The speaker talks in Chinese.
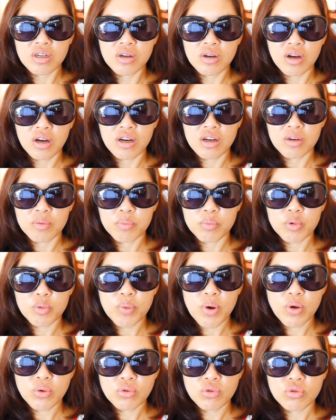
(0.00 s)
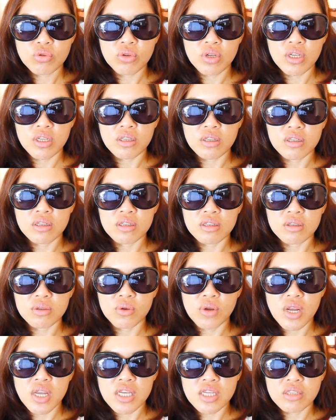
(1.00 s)
呃，不碰水的
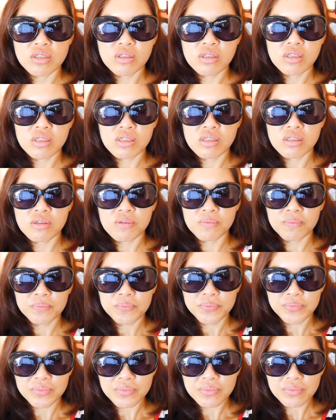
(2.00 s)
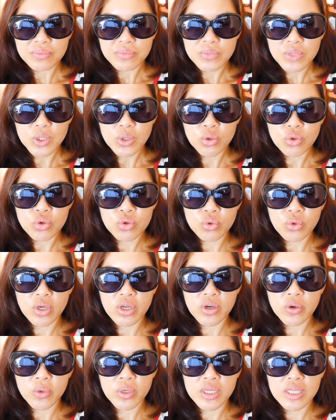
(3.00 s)
原因是
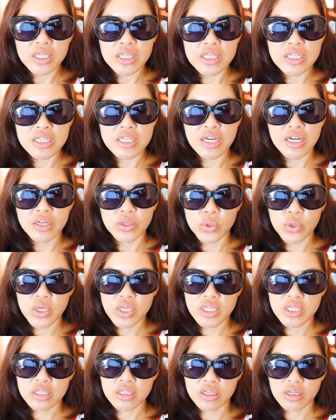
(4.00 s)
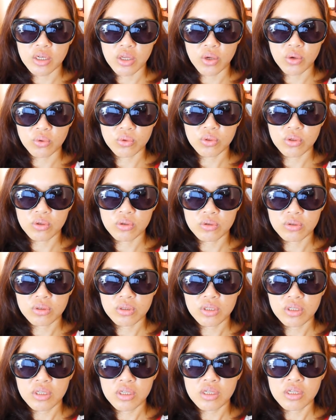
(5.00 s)
水会影响月经的流动，
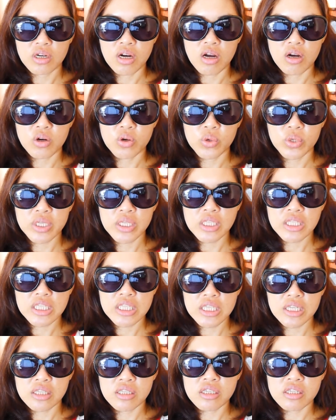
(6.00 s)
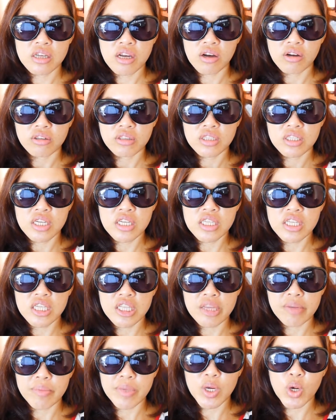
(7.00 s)
然后会减少身体
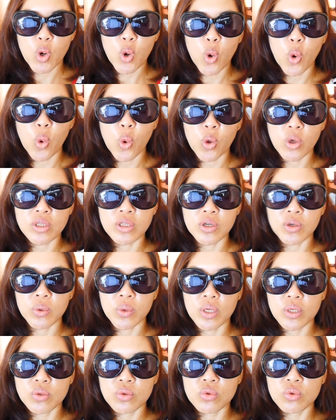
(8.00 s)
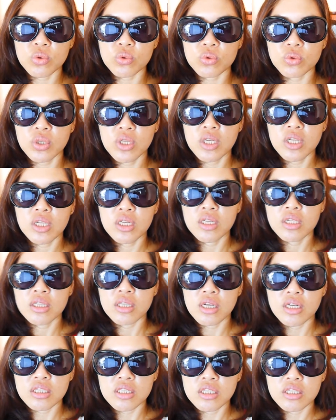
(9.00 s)
里面火的元素。
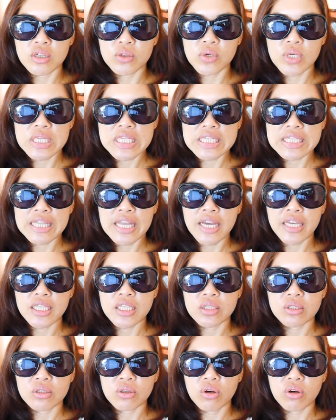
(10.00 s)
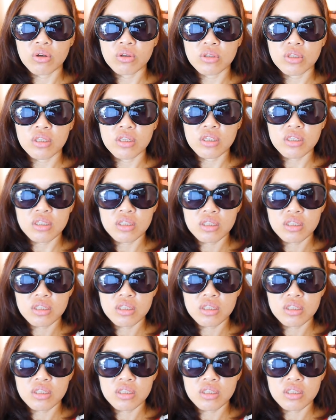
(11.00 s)
当你的月经来的时候，你的